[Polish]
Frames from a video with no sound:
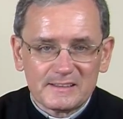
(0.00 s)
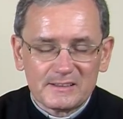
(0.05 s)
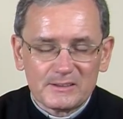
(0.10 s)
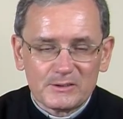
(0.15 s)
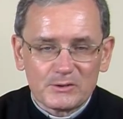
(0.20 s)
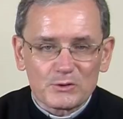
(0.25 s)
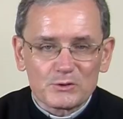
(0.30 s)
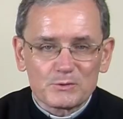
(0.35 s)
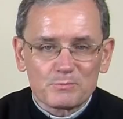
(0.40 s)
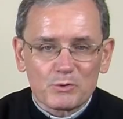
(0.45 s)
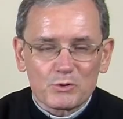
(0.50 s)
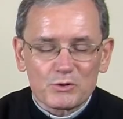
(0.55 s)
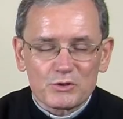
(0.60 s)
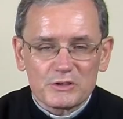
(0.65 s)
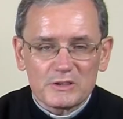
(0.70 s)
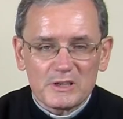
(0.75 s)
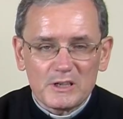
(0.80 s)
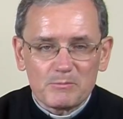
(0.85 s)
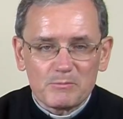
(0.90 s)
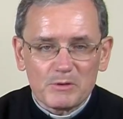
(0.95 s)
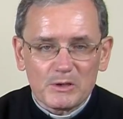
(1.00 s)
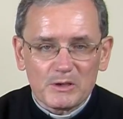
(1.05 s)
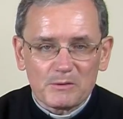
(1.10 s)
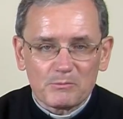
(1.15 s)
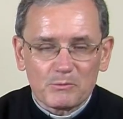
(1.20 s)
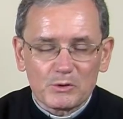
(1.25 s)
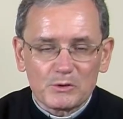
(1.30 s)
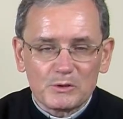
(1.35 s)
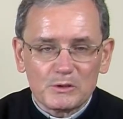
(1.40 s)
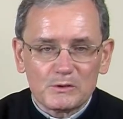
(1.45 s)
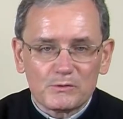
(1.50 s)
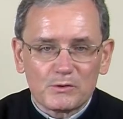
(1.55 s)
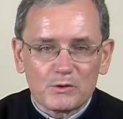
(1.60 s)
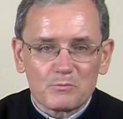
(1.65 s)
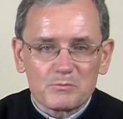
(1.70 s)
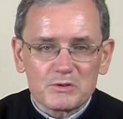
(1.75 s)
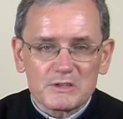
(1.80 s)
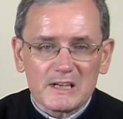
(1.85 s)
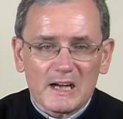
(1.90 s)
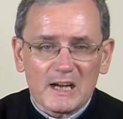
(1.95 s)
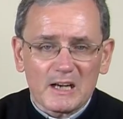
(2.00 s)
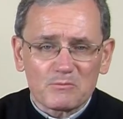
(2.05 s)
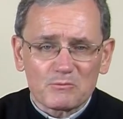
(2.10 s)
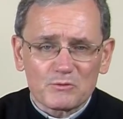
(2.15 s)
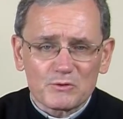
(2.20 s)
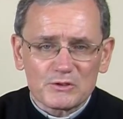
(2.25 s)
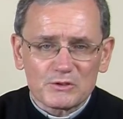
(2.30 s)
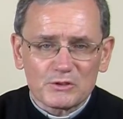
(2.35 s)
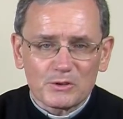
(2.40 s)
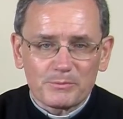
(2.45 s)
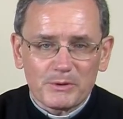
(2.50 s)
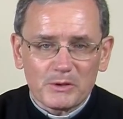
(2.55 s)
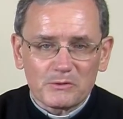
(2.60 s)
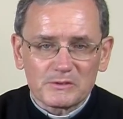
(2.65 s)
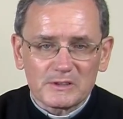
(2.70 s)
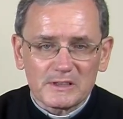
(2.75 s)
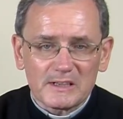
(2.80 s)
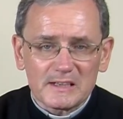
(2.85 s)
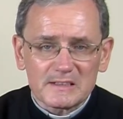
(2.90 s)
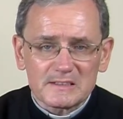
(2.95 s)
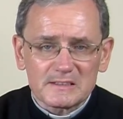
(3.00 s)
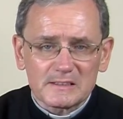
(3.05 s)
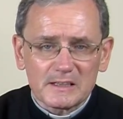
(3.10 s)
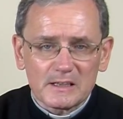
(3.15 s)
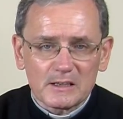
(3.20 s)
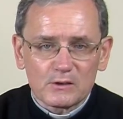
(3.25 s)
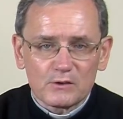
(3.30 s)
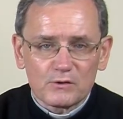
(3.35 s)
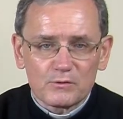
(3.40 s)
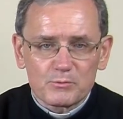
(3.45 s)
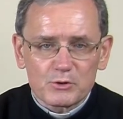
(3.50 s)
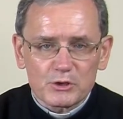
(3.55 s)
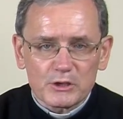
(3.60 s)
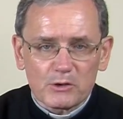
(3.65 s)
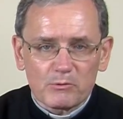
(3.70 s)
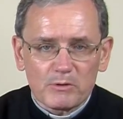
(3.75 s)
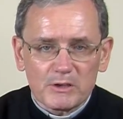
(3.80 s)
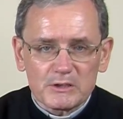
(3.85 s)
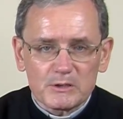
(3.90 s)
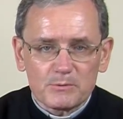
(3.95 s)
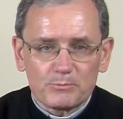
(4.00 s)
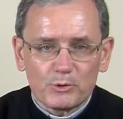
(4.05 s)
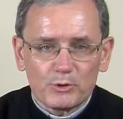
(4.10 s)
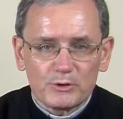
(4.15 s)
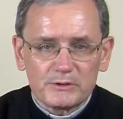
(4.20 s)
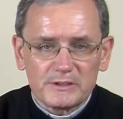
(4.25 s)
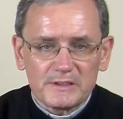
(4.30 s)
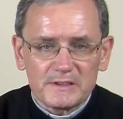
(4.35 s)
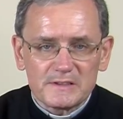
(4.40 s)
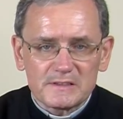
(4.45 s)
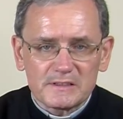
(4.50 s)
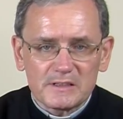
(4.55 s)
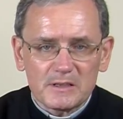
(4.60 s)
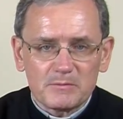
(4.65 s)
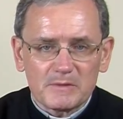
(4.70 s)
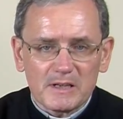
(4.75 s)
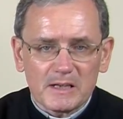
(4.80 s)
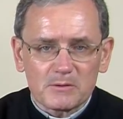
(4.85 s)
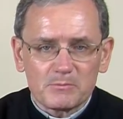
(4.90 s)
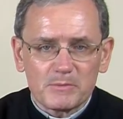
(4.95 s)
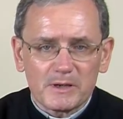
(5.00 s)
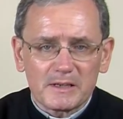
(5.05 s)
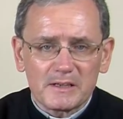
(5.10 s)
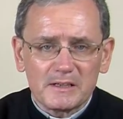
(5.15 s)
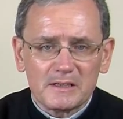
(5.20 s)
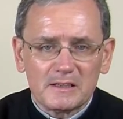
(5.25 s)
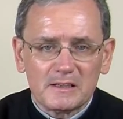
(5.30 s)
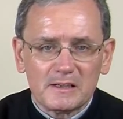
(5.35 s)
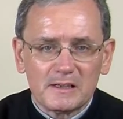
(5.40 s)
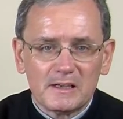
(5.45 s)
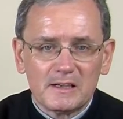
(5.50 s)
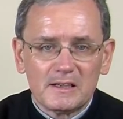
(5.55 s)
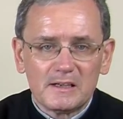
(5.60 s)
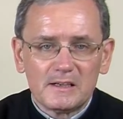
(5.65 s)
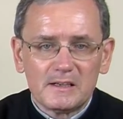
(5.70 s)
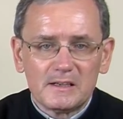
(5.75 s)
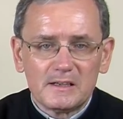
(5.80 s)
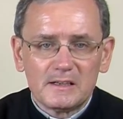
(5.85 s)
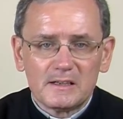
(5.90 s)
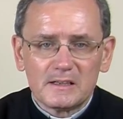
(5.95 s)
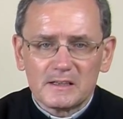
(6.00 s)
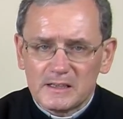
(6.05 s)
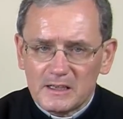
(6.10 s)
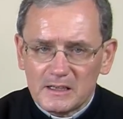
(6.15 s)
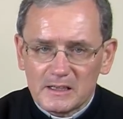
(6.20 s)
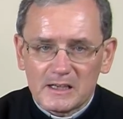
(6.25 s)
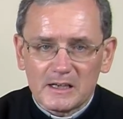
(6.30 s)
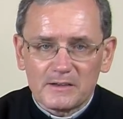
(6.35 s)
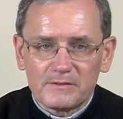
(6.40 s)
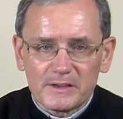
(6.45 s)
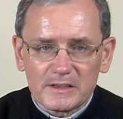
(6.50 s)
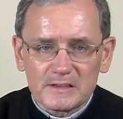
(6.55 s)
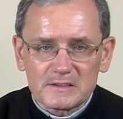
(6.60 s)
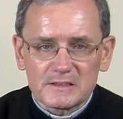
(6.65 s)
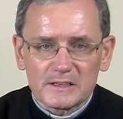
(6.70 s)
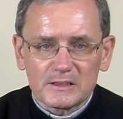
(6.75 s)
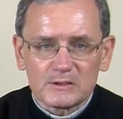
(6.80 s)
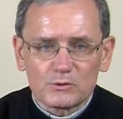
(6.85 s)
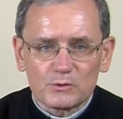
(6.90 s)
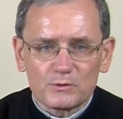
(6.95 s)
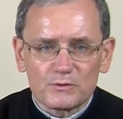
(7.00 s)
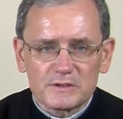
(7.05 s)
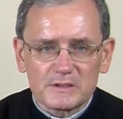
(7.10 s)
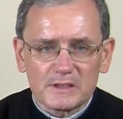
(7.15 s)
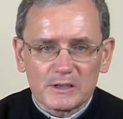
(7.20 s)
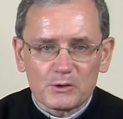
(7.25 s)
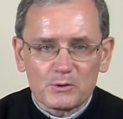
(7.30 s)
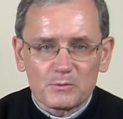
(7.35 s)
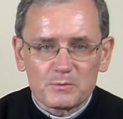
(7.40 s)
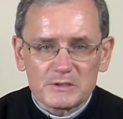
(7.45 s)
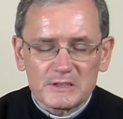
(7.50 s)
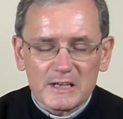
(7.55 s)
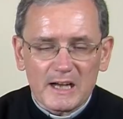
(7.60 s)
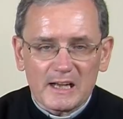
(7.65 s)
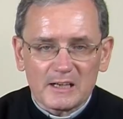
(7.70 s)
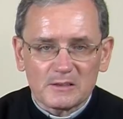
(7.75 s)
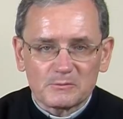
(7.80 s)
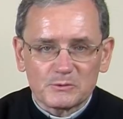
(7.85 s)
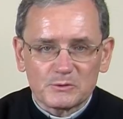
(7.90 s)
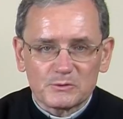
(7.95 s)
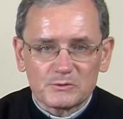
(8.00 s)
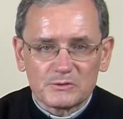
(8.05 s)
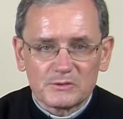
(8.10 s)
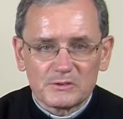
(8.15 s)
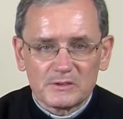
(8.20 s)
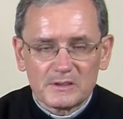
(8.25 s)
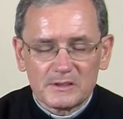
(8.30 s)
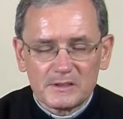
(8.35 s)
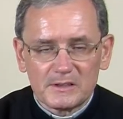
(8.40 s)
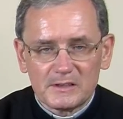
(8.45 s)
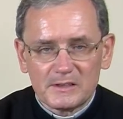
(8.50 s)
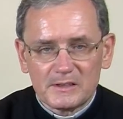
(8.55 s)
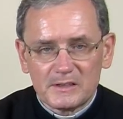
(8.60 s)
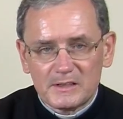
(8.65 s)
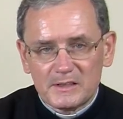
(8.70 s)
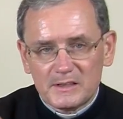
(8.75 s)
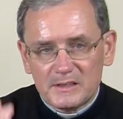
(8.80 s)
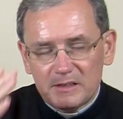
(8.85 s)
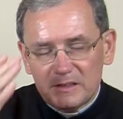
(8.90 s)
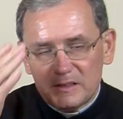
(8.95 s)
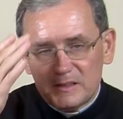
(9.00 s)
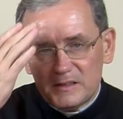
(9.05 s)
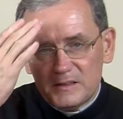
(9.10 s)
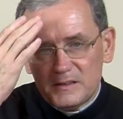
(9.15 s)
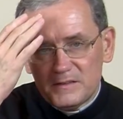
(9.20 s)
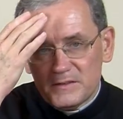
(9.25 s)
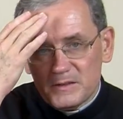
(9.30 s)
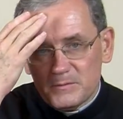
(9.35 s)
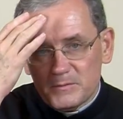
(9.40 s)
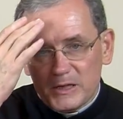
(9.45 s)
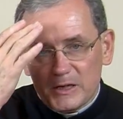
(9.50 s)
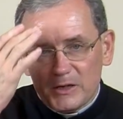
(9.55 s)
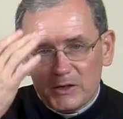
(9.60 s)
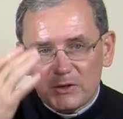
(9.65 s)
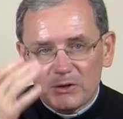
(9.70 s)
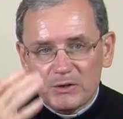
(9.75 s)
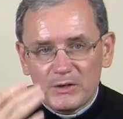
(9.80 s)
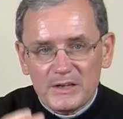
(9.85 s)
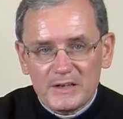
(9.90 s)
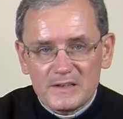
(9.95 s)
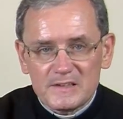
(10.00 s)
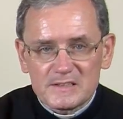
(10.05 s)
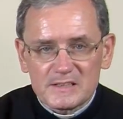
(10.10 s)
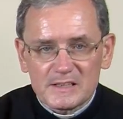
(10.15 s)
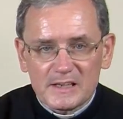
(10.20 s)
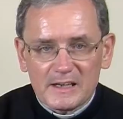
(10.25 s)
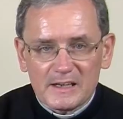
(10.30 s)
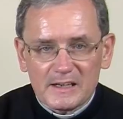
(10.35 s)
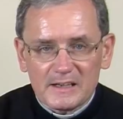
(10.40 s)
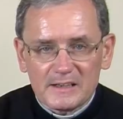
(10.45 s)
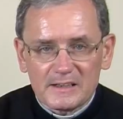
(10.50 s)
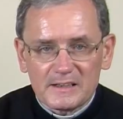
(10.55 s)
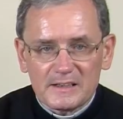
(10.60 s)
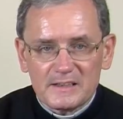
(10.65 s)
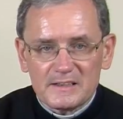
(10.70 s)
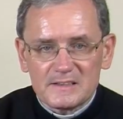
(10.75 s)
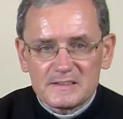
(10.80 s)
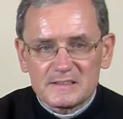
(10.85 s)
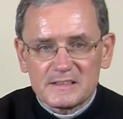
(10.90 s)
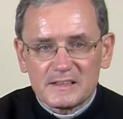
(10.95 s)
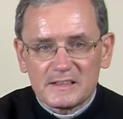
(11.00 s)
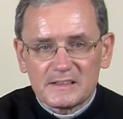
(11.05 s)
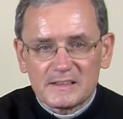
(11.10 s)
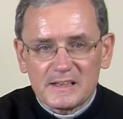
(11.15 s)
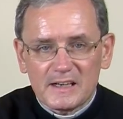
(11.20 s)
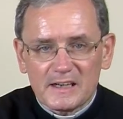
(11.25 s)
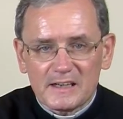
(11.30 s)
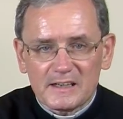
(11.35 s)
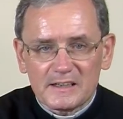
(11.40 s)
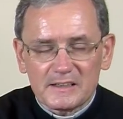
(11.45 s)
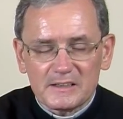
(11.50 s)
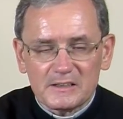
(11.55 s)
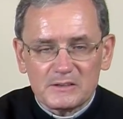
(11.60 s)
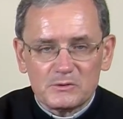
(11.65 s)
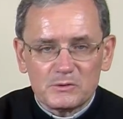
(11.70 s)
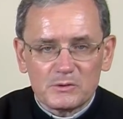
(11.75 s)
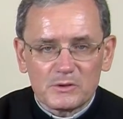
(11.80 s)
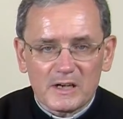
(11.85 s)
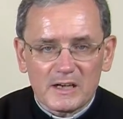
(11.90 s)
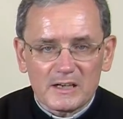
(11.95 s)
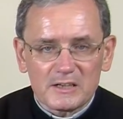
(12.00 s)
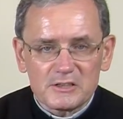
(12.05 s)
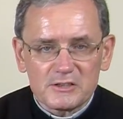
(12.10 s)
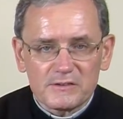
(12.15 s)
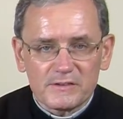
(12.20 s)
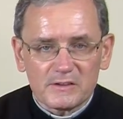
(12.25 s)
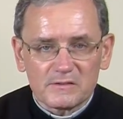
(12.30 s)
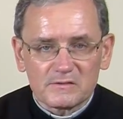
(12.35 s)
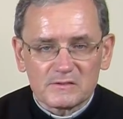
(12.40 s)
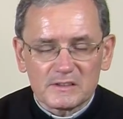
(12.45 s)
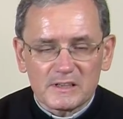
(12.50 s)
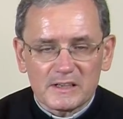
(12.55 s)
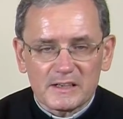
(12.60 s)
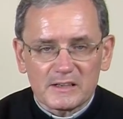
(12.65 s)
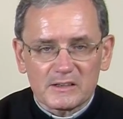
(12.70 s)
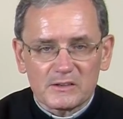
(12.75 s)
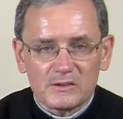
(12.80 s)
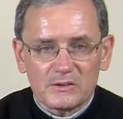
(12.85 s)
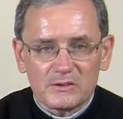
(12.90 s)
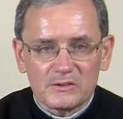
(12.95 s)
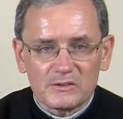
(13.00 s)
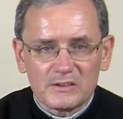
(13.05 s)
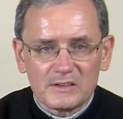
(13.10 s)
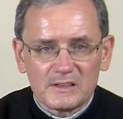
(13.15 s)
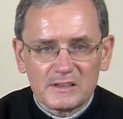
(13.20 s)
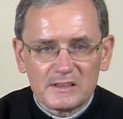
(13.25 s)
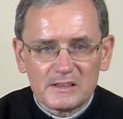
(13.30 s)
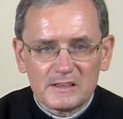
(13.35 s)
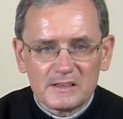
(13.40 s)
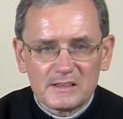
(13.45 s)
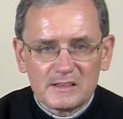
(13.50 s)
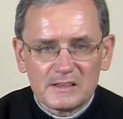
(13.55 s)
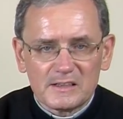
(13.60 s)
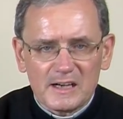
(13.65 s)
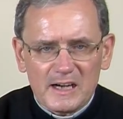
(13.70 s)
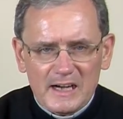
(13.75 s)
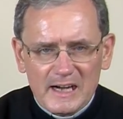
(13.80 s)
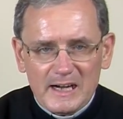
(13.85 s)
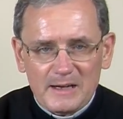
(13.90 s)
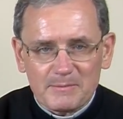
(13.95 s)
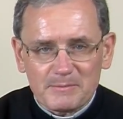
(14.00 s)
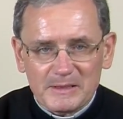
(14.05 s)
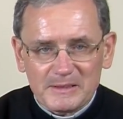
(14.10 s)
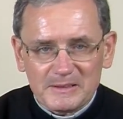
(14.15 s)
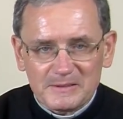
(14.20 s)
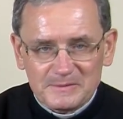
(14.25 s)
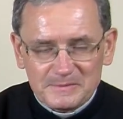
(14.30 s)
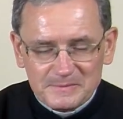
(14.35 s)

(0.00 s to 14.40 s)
Rozpocznijmy modlitwą Psalmu 115 w przekładzie poetyckim Nan Merrill kilka wersetów z tego psalmu. W imię Ojca i Syna, i Ducha Świętego. Amen.